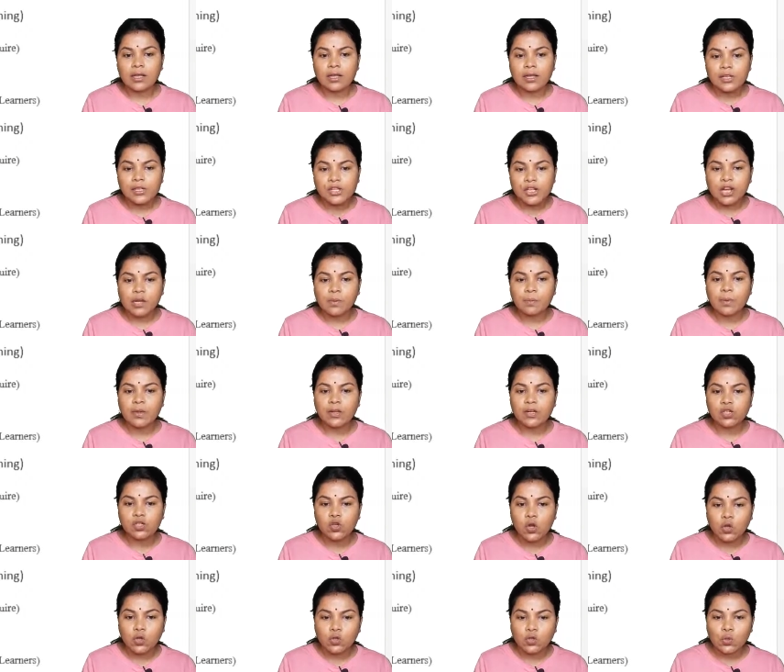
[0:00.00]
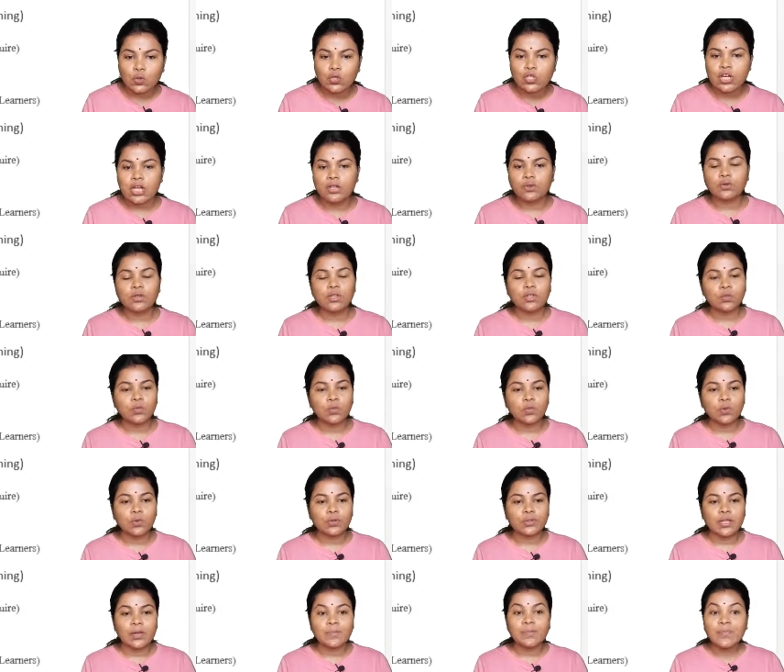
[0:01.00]
শিল্পের সংযোগ সাধনের
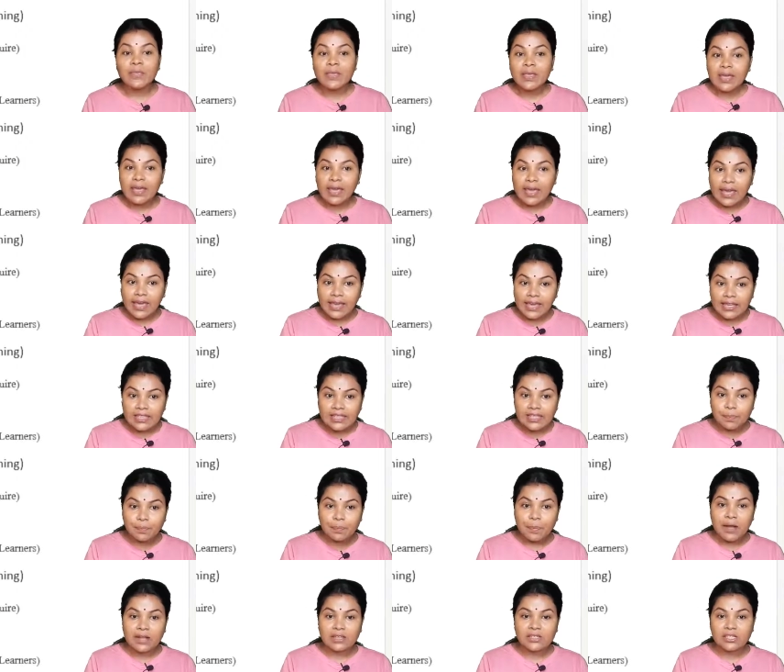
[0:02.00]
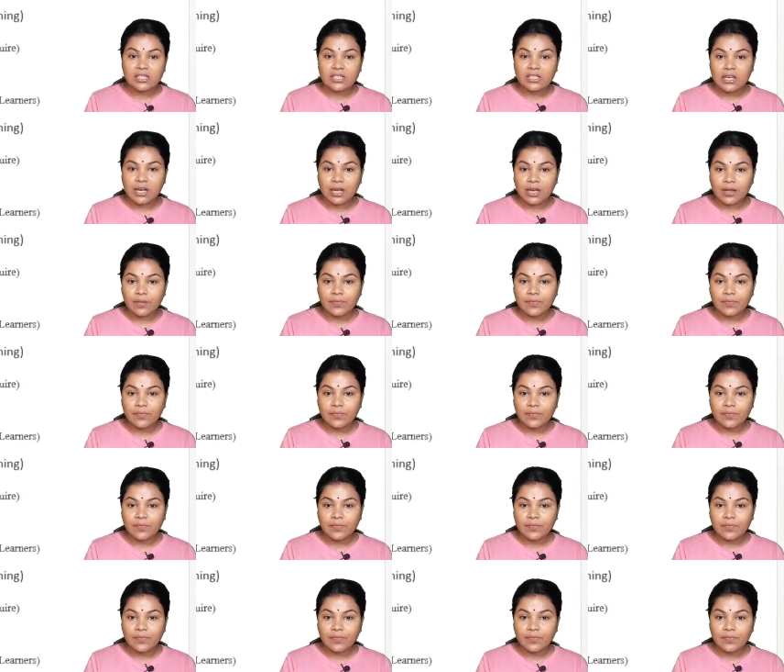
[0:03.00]
দক্ষতা এই যে পাঁচটা